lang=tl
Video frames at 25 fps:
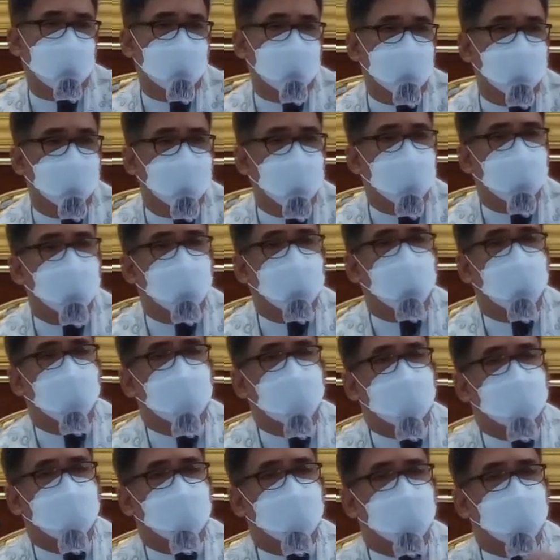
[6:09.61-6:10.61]

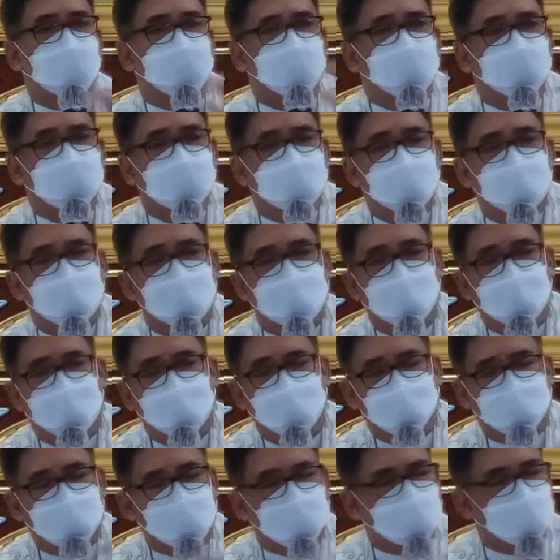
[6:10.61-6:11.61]
Manalangin niya,
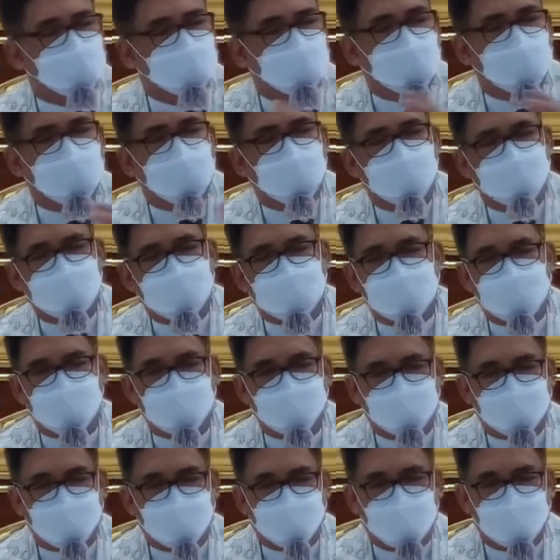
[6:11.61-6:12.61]
pero lalabas na yung
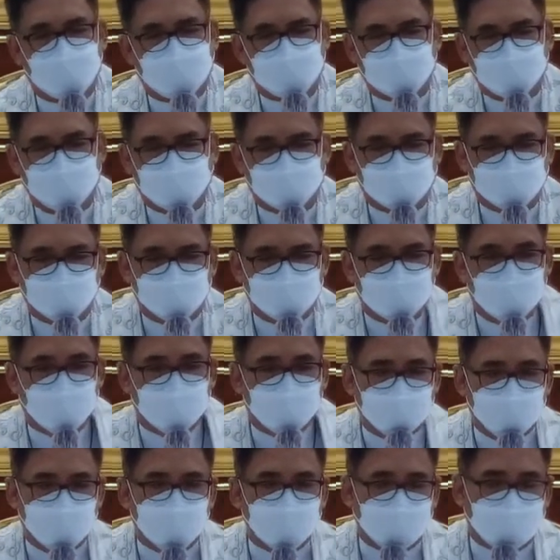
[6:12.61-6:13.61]
panalangin.
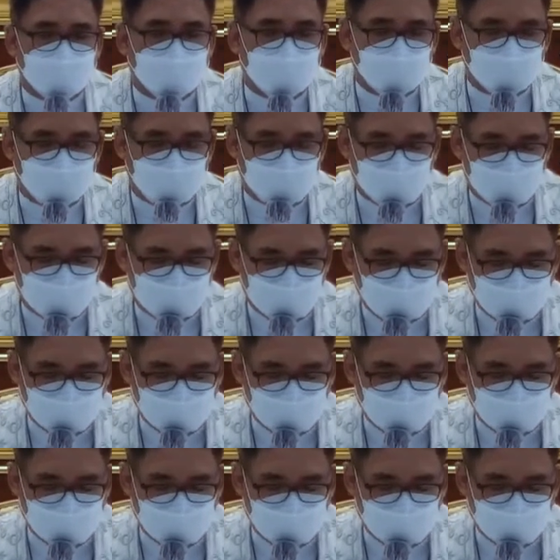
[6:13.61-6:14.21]
Mamuke nga mga di.